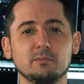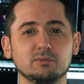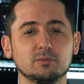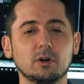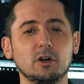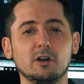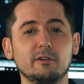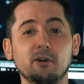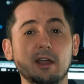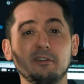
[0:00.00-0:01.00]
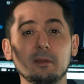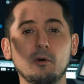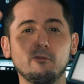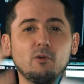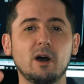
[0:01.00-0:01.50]
pour voilà,
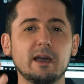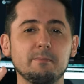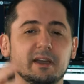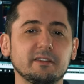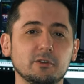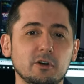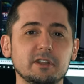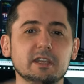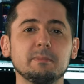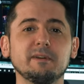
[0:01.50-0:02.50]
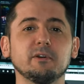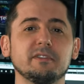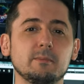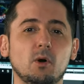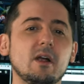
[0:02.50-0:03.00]
vraiment voir la personne et pas
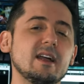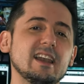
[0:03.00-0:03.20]
forcément